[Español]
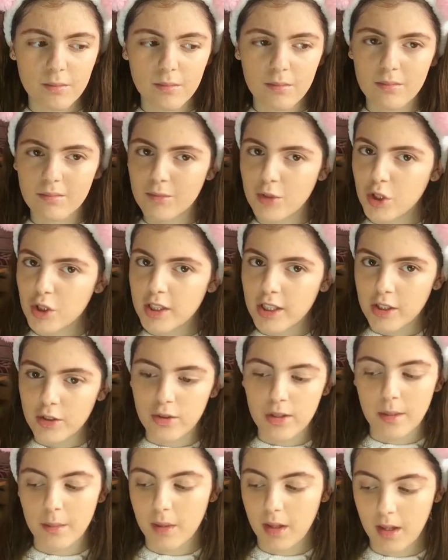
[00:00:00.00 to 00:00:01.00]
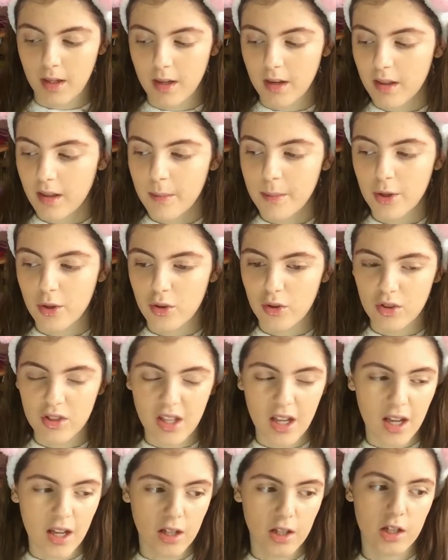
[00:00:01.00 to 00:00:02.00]
No entiendo una mierda, pero, o
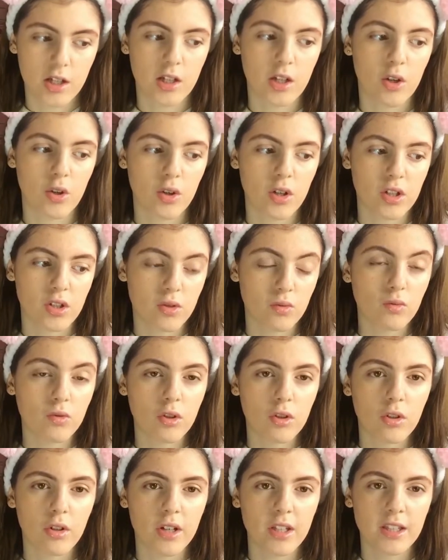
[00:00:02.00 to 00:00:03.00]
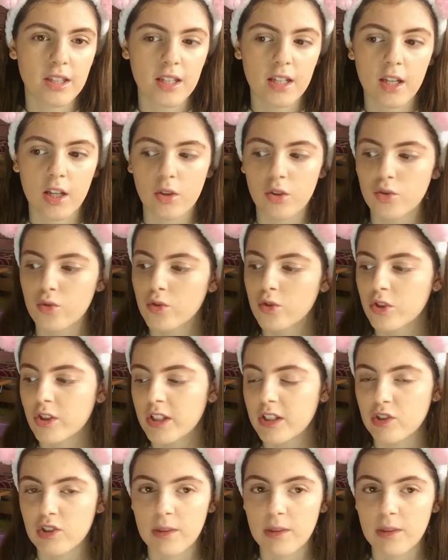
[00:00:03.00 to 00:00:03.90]
sea, creo que es un colorete que no es un colorete.